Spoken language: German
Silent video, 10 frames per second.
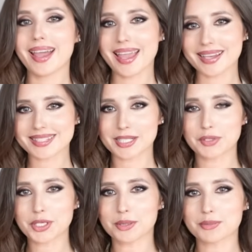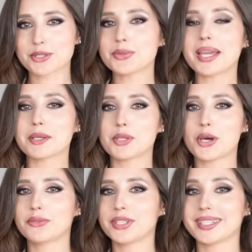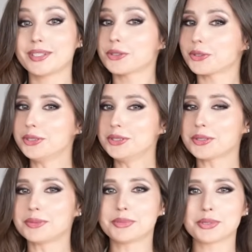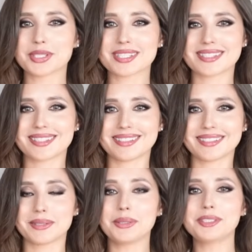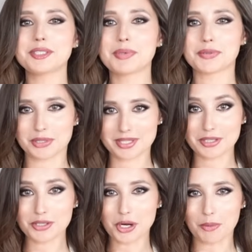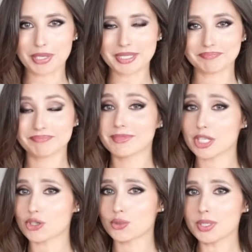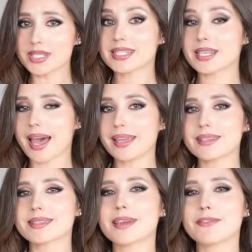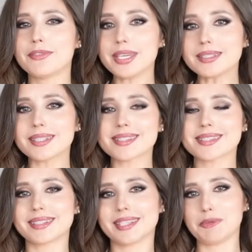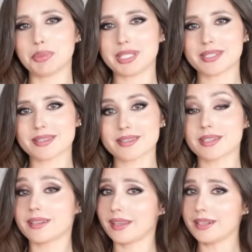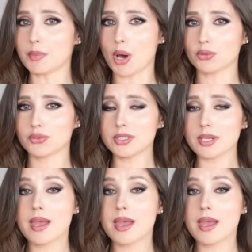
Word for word: Herzlich willkommen zu einem neuen Video rund um Modestil und bewusstes Shopping. Tja, Schuhe sind eines der wichtigsten Key Pieces in jedem Outfit,